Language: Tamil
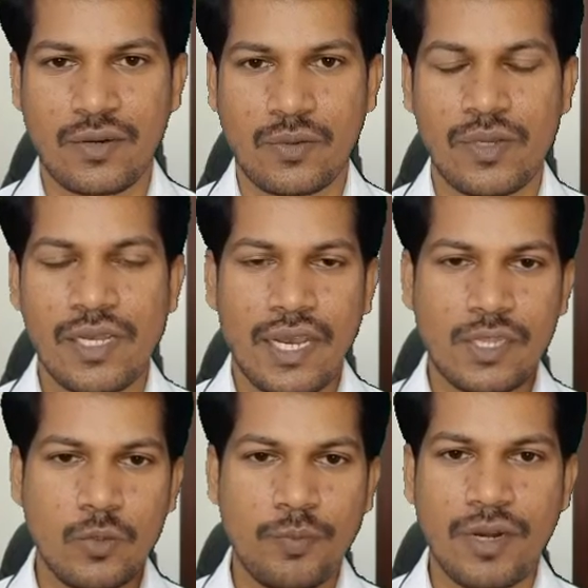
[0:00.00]
இருக்கும்
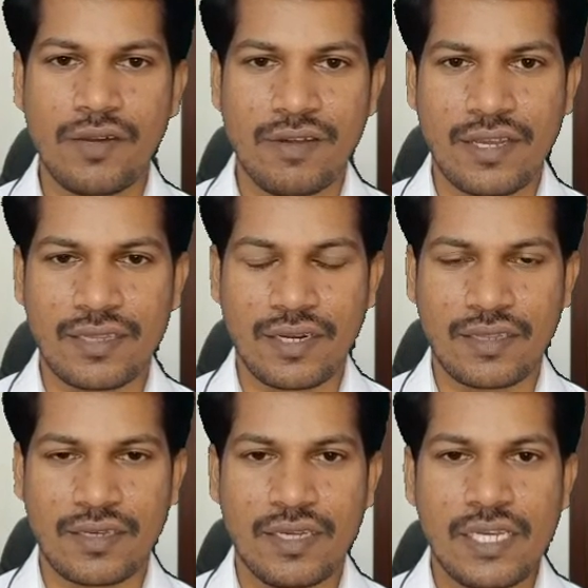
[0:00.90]
அந்த உப்புகளை
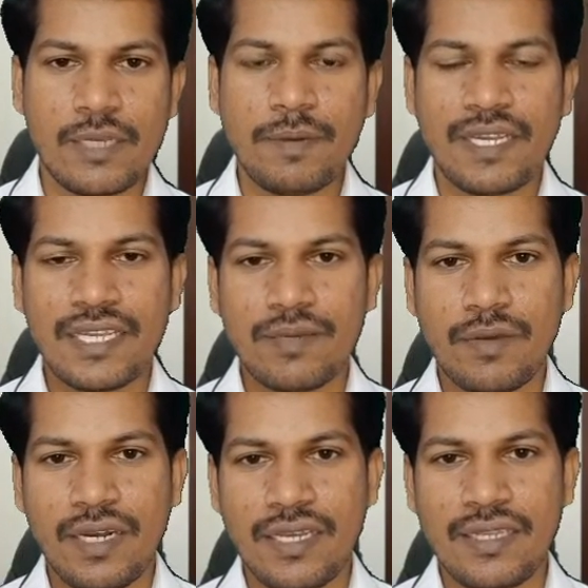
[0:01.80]
வெளியேற்றுறதுக்கு இப்போ நீங்கள் இந்த மாதிரி